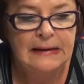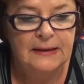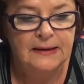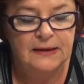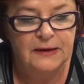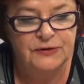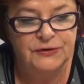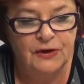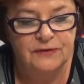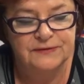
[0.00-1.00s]
e,
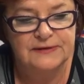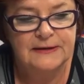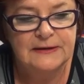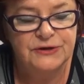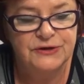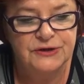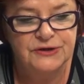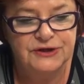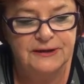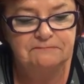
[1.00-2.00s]
to wydaje się,
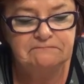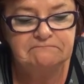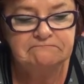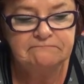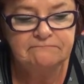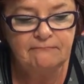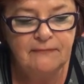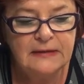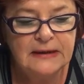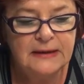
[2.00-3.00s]
że
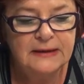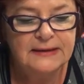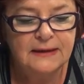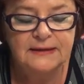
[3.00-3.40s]
taka